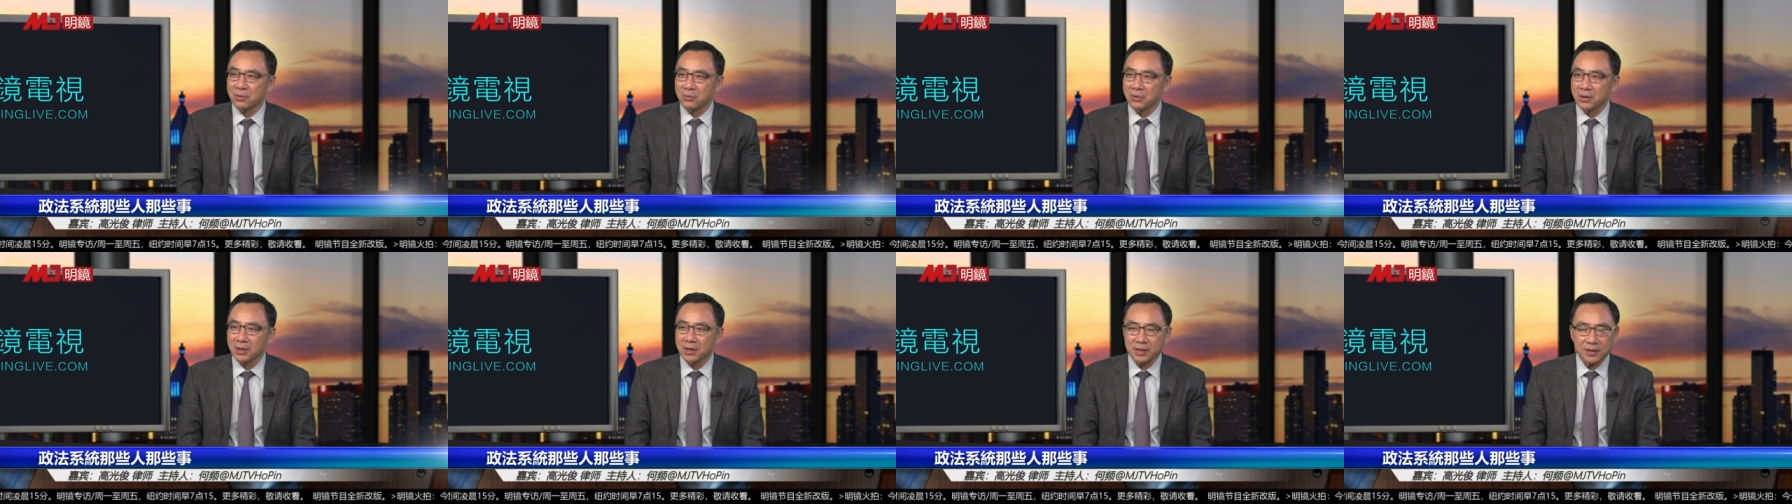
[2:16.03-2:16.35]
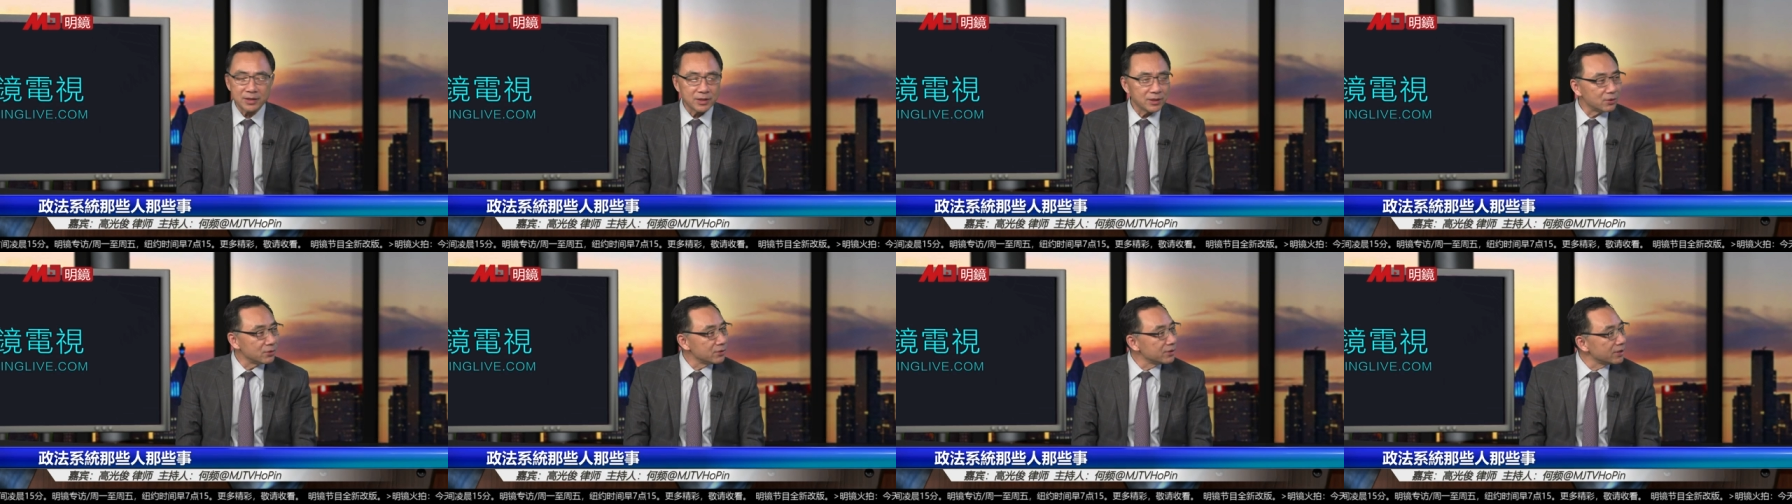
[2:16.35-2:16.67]
我可
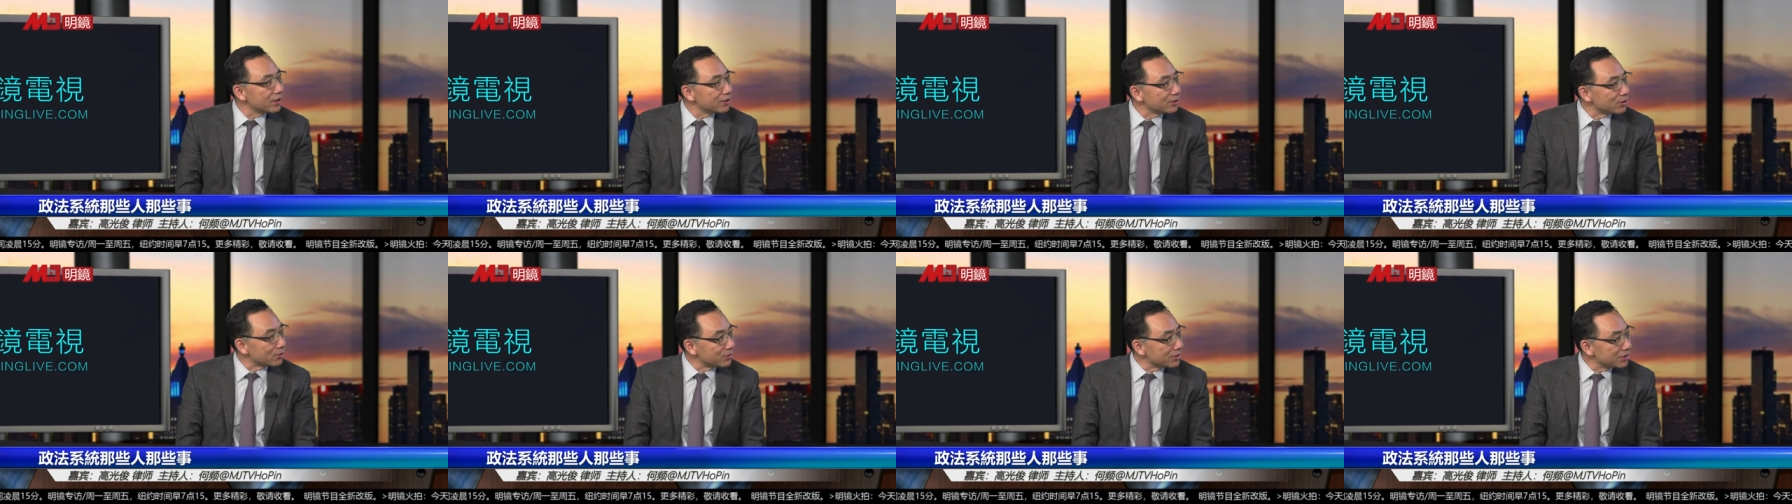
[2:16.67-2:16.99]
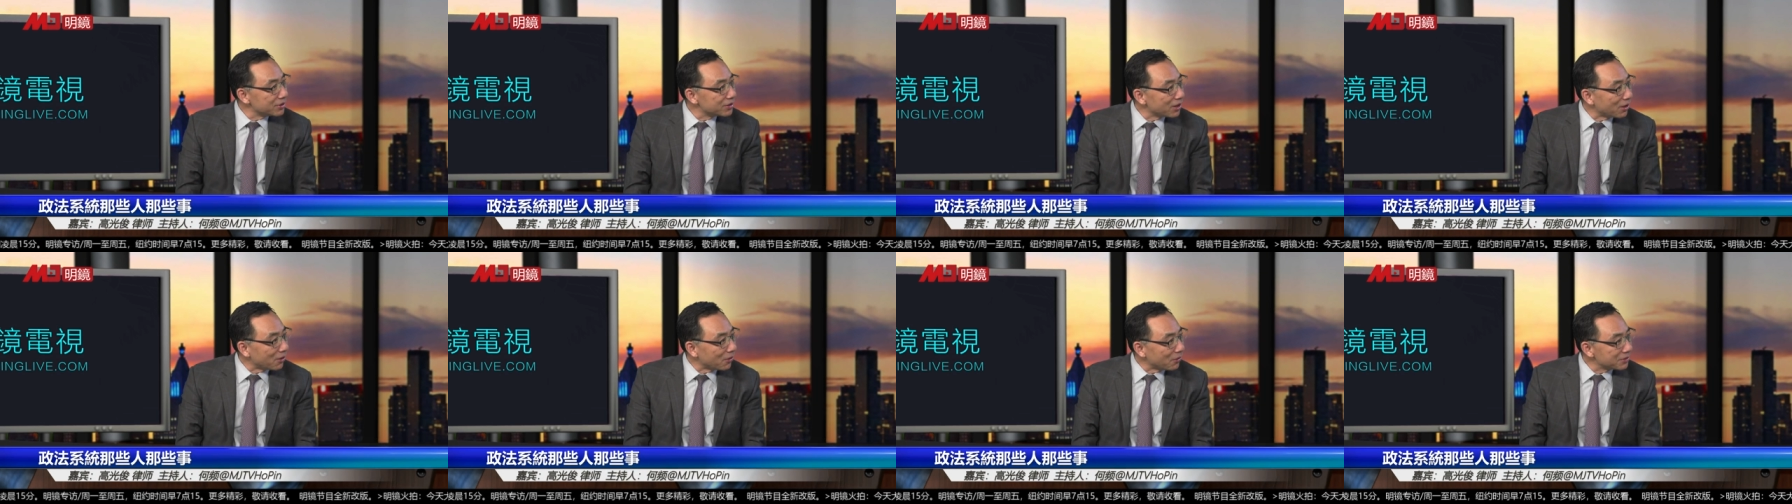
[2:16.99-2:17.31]
能有点有利
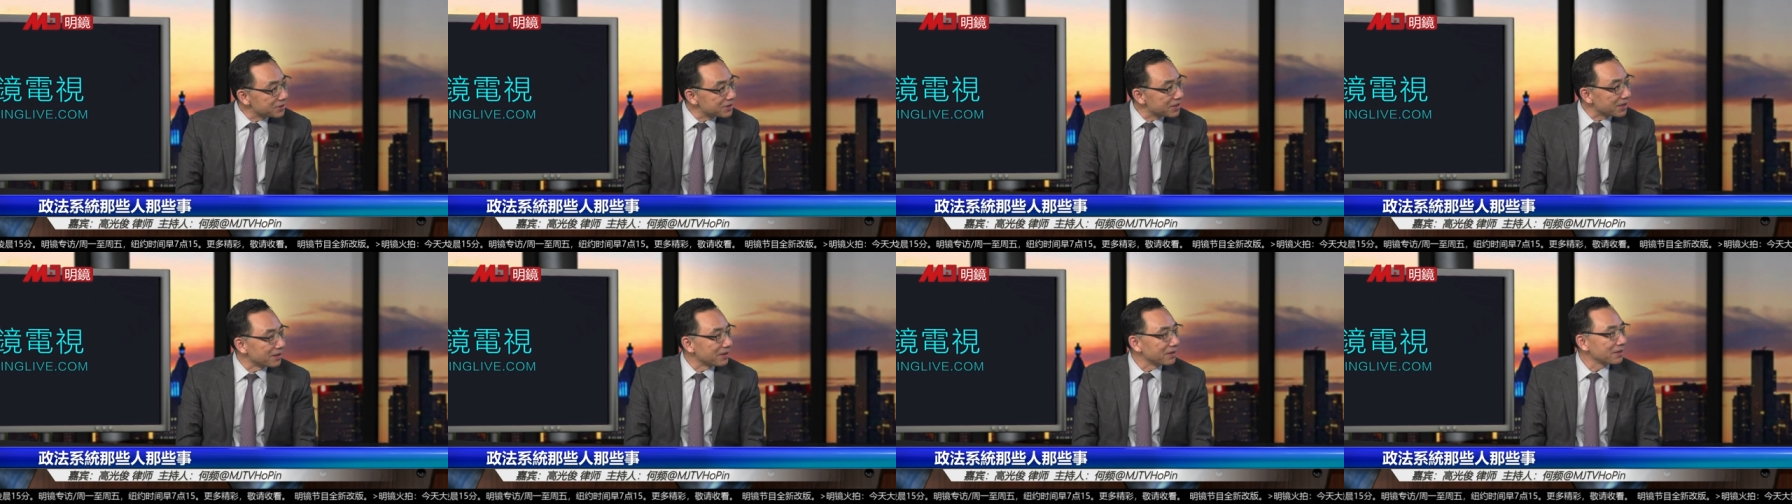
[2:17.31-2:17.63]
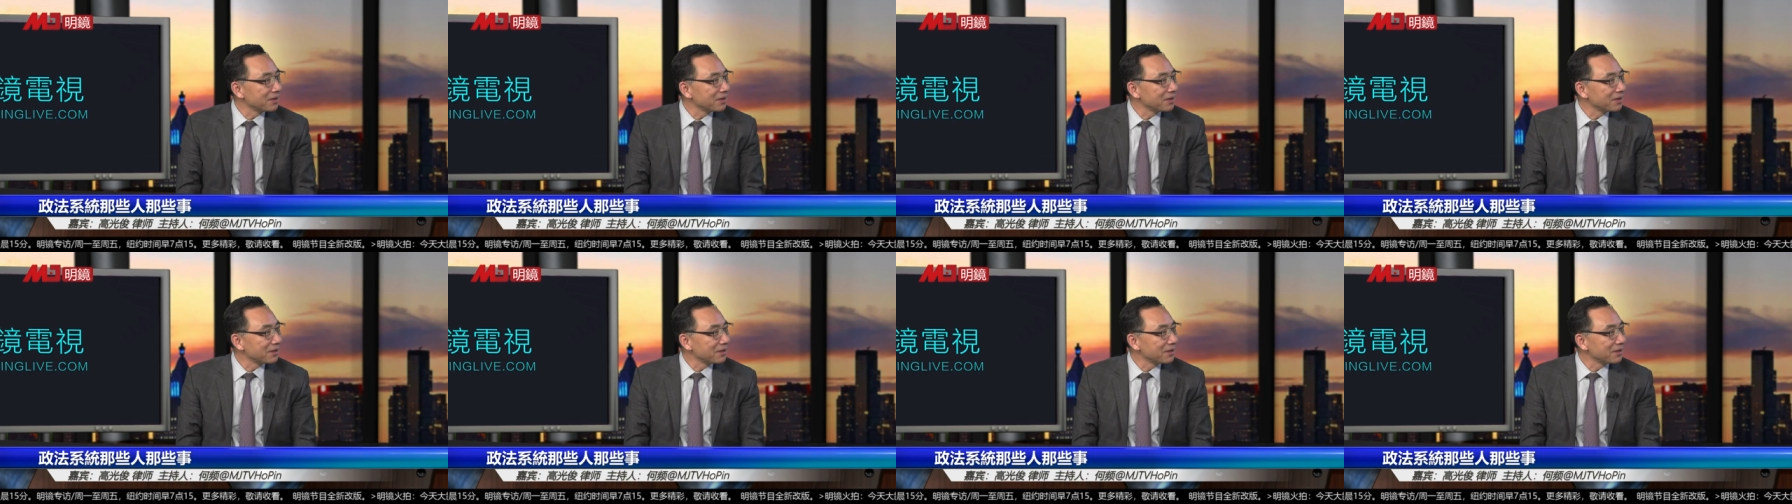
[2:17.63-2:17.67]
条件。